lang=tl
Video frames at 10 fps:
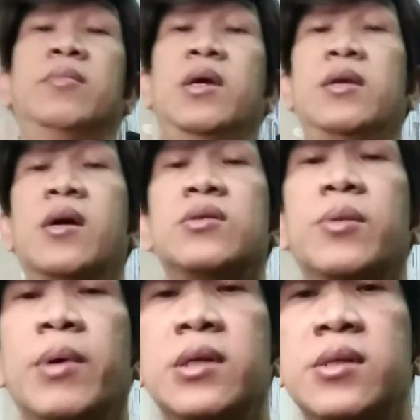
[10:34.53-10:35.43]
May ligap
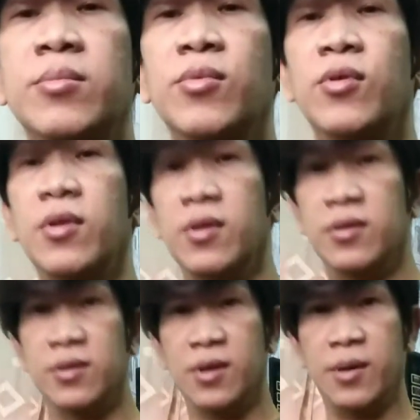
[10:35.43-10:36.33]
sa mga small.
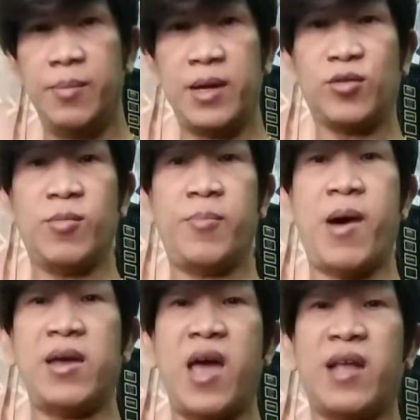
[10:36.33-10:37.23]
Para
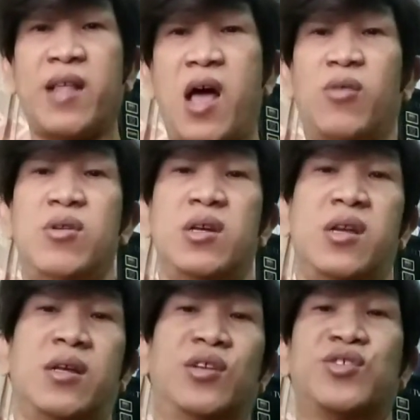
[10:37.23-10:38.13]
tumaba yata ako.
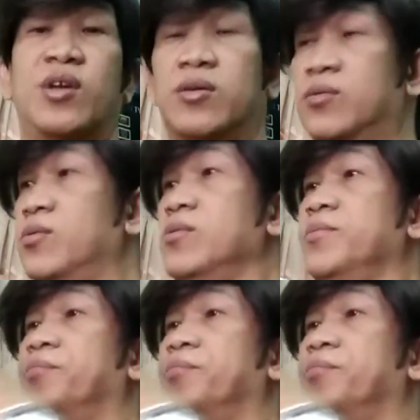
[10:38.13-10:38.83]
Nakalaki ng tiyan ko.